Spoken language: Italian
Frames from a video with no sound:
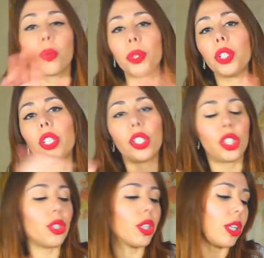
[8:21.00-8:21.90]
quindi ho
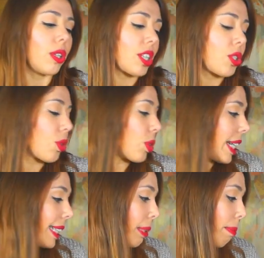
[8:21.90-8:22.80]
deciso che lo lascio con
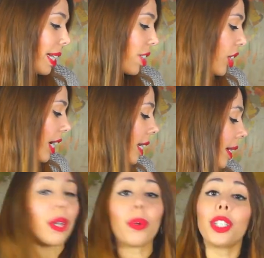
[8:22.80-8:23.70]
gli altri bracciali.
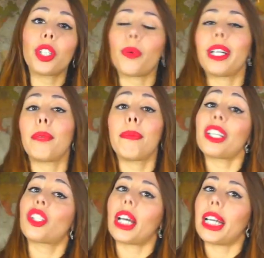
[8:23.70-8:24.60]
Per quanto riguarda i
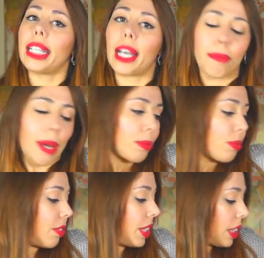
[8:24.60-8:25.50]
bracciali
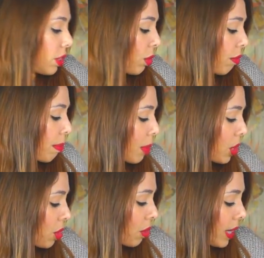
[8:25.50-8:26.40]
abbiamo finito, vi
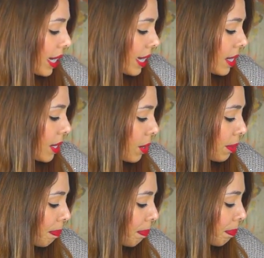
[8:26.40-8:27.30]
mostro
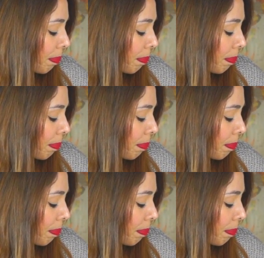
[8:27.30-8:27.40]
adesso